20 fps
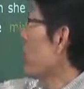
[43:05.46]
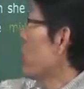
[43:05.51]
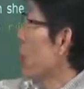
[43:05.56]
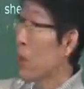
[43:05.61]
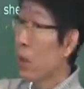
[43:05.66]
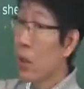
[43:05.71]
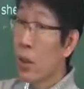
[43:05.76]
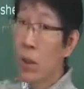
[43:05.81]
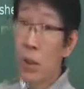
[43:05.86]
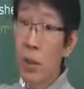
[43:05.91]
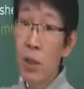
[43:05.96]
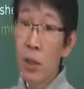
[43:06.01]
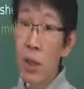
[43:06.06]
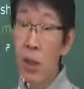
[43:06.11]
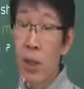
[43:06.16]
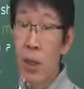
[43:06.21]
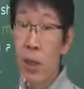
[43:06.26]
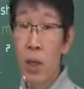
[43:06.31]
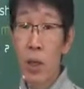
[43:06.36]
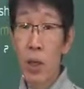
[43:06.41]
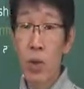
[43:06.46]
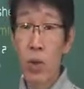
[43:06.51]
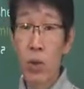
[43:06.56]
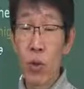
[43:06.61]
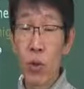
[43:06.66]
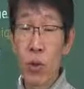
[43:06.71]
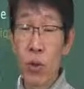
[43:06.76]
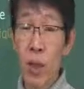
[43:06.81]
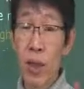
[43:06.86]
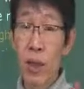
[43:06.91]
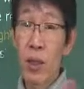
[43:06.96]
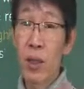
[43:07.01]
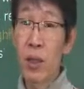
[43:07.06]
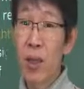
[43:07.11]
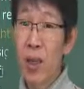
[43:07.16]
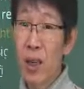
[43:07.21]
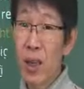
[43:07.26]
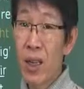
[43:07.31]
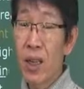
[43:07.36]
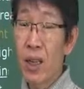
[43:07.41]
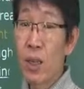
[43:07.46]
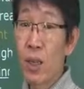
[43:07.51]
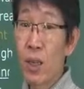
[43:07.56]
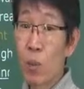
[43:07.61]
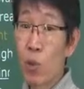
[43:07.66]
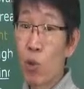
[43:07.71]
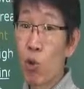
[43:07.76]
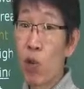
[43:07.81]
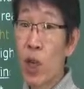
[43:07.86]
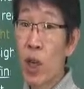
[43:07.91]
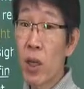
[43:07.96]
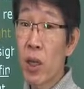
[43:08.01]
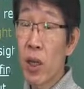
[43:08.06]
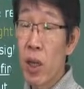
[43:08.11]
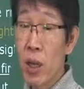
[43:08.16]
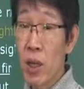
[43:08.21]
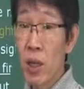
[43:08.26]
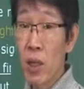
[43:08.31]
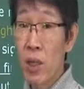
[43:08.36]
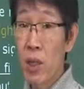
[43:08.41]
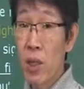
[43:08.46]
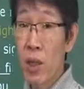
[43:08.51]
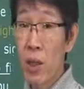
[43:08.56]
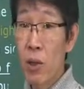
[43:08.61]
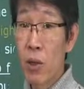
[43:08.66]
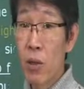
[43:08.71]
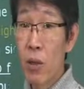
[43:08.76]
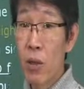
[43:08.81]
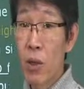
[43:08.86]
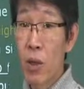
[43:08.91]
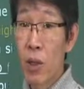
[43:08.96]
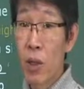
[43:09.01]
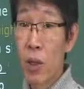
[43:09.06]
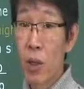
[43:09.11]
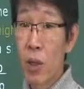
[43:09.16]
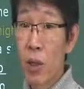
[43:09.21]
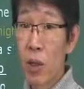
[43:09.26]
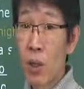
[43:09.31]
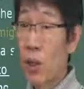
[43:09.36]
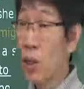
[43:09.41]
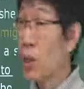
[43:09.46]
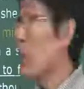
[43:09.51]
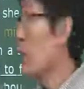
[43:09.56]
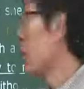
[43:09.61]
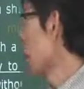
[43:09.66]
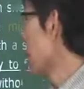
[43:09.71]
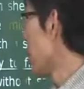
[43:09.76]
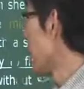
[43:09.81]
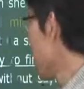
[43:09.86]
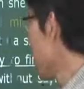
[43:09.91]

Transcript: 레이트는 늦게잖아요. 그죠? 레이틀리. 그런데 이건 최근에가 되잖아요. 그죠? 그러니까